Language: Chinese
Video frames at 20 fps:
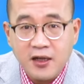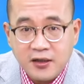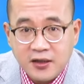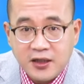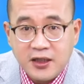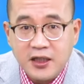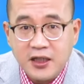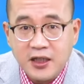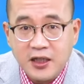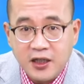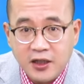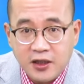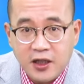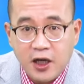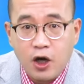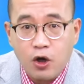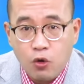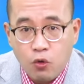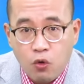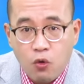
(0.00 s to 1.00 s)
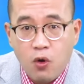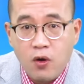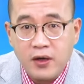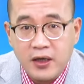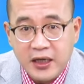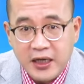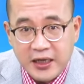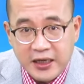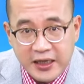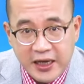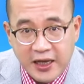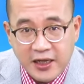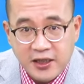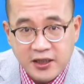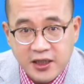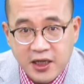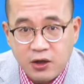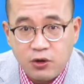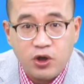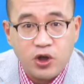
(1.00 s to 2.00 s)
季的获利年
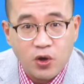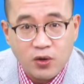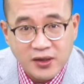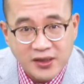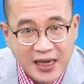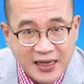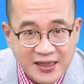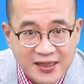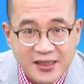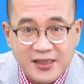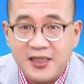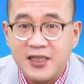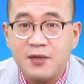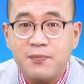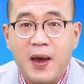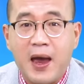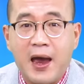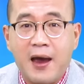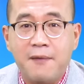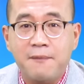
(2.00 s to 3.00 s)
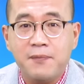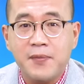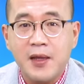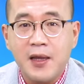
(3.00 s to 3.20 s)
增率有34%，